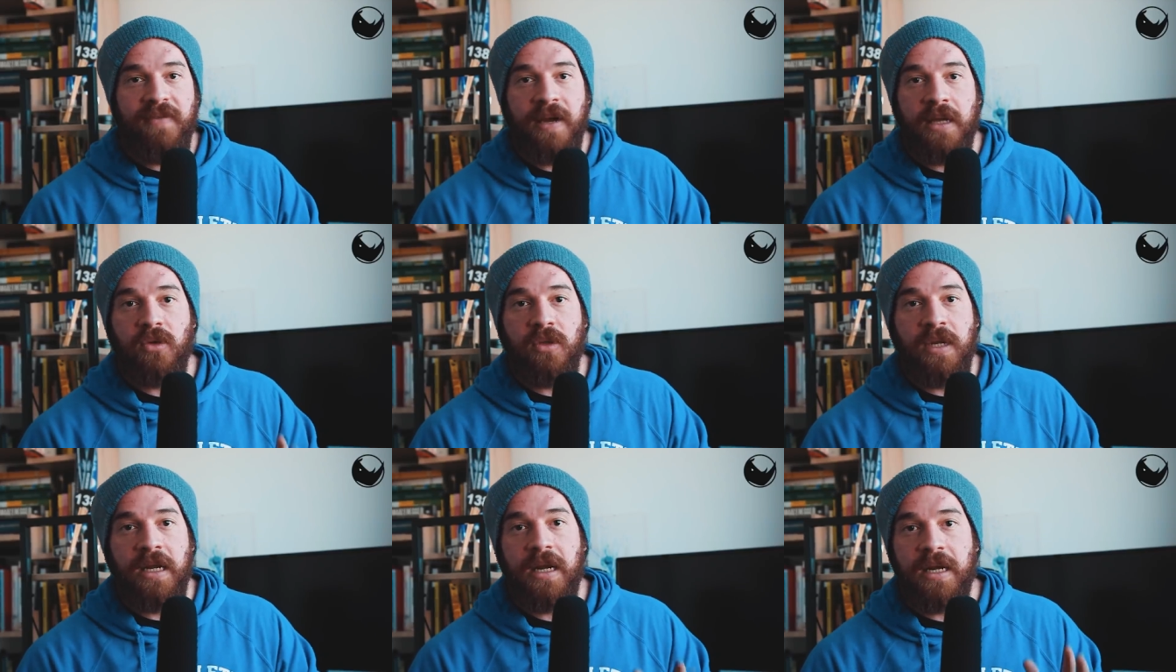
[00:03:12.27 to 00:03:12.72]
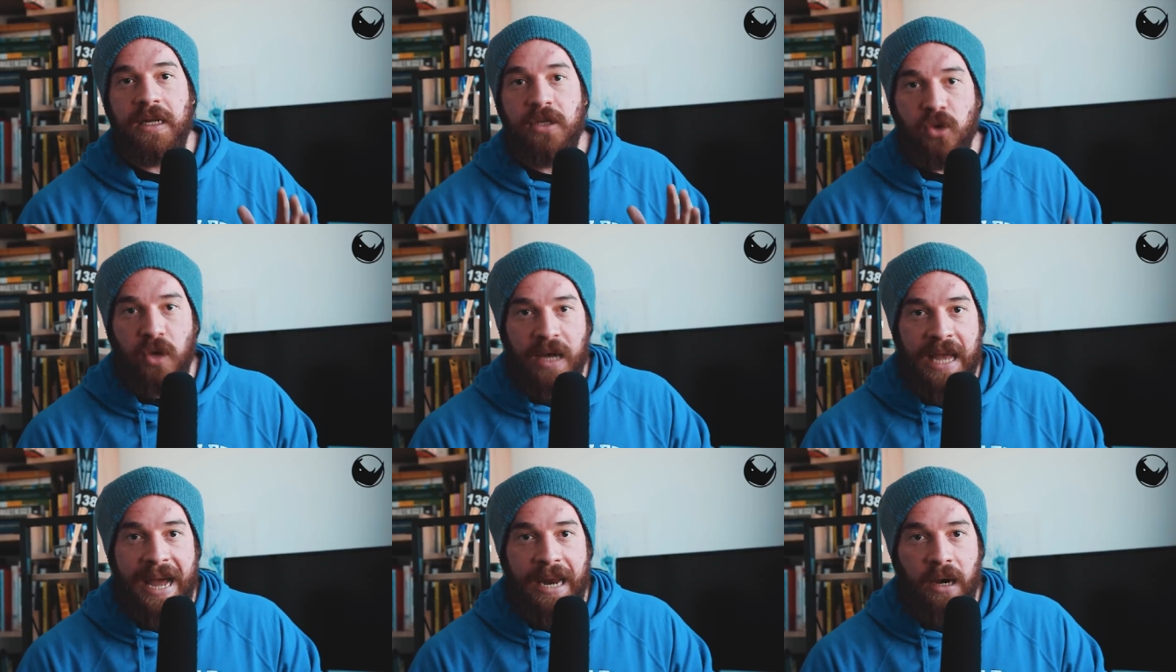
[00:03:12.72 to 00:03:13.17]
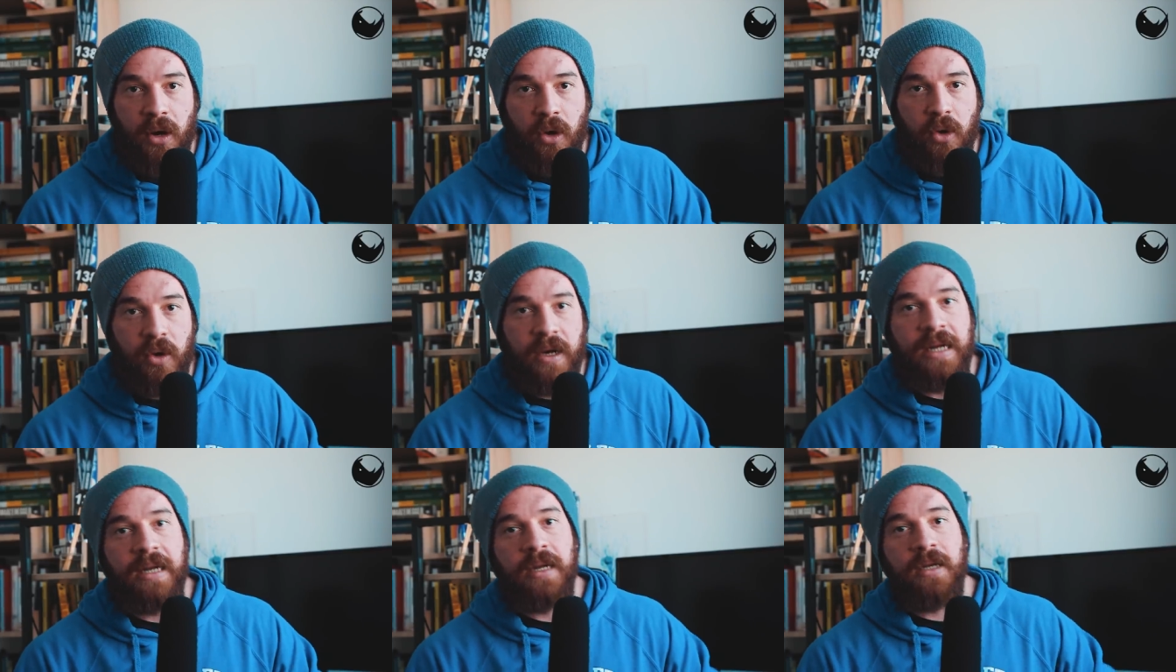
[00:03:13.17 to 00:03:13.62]
vado nel riso
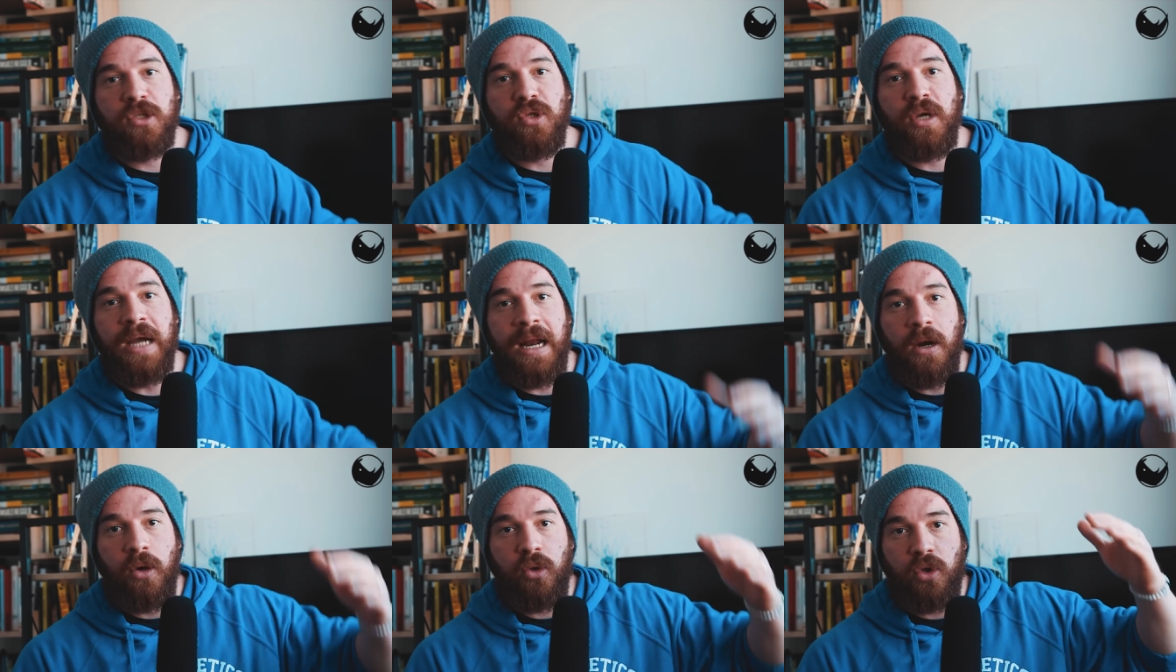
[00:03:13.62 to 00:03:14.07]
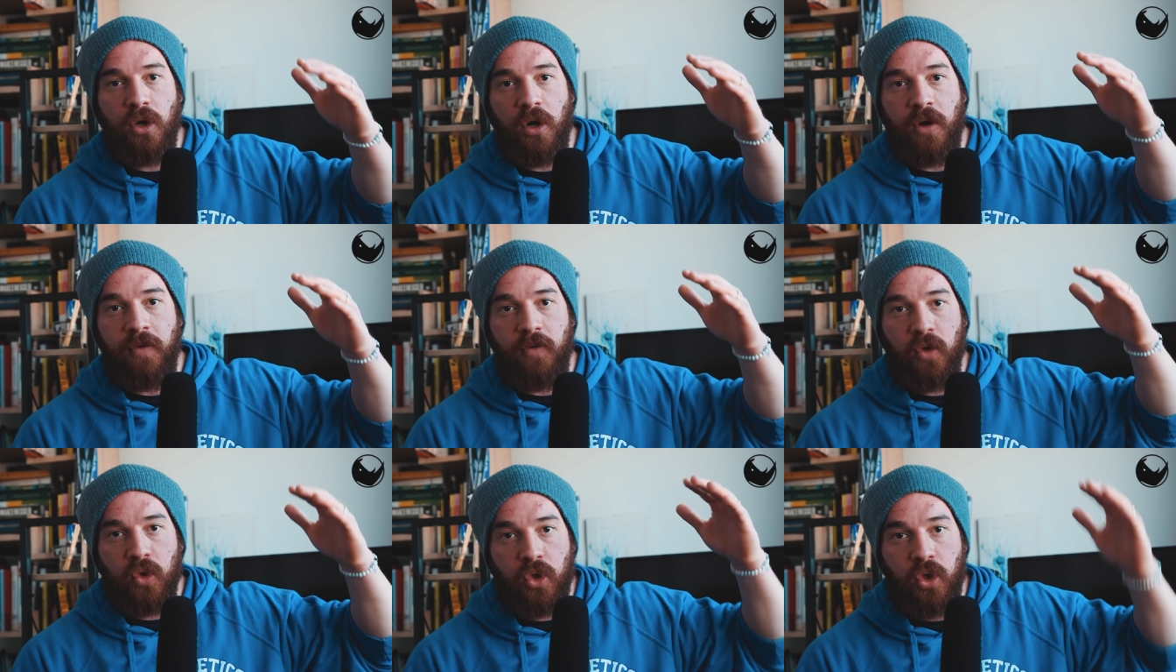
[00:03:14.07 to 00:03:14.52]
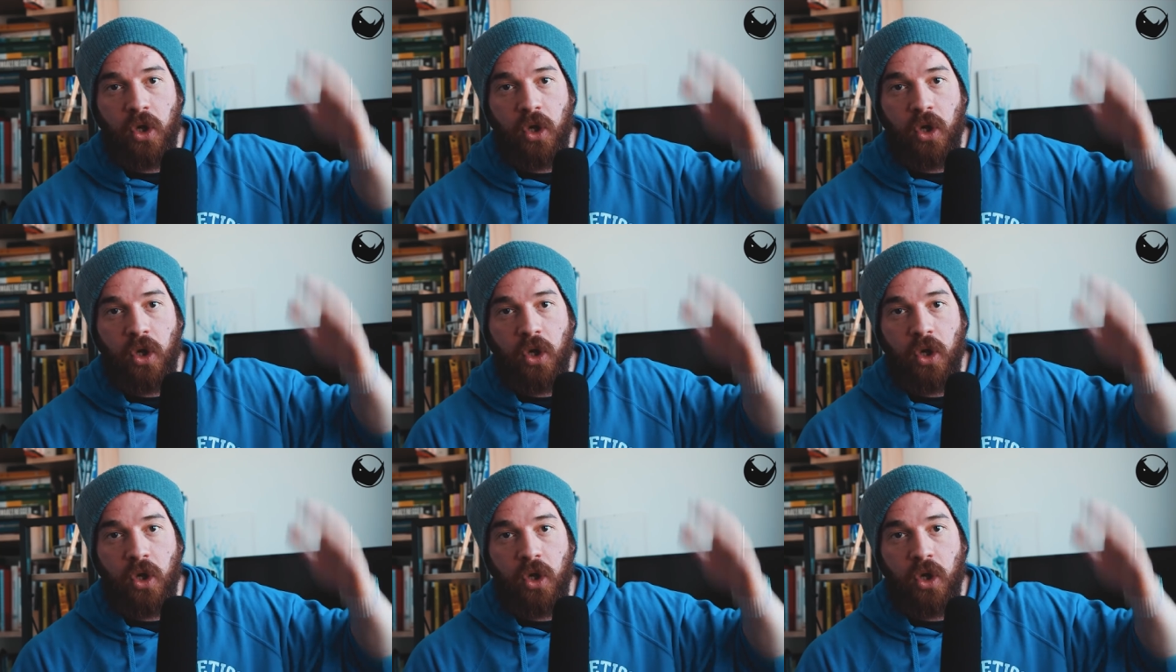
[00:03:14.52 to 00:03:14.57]
gallo e nel riso gallo trovo